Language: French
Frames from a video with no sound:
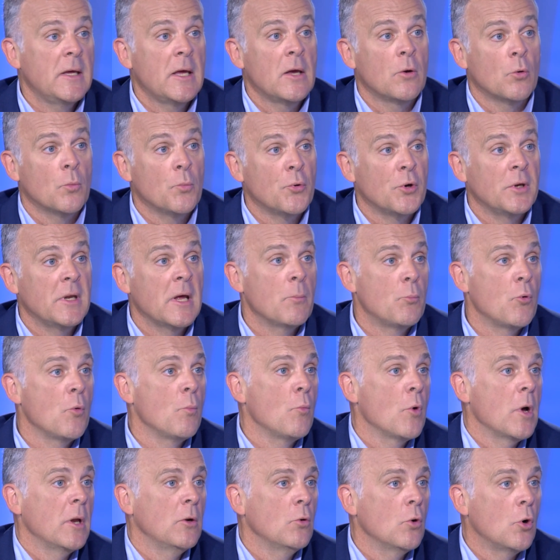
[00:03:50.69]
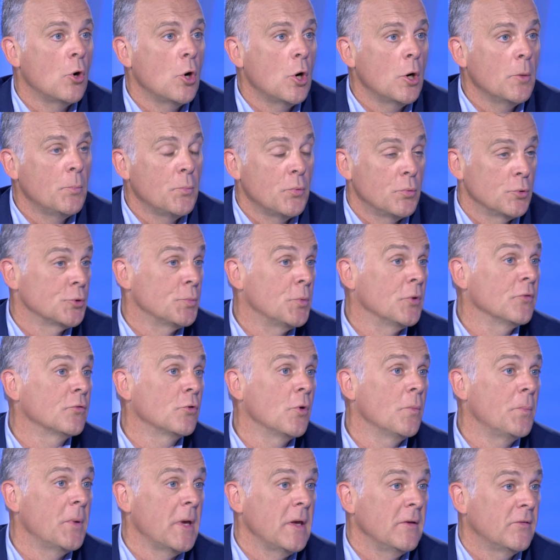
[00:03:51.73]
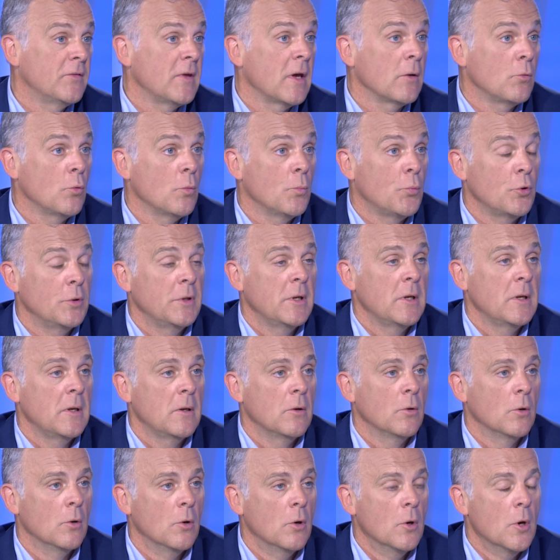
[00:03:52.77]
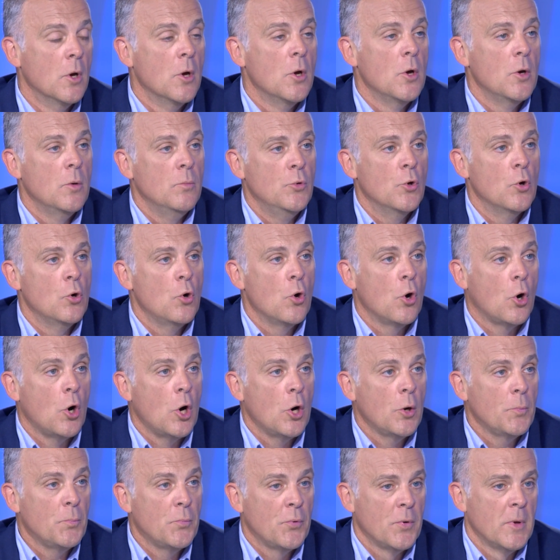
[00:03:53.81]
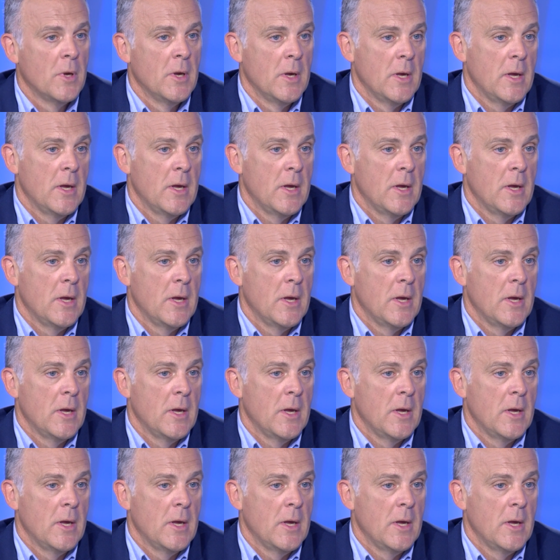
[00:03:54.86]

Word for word: qui comprenait un peu moins l'Europe. Je pense que PSA comprenait mieux l'Europe.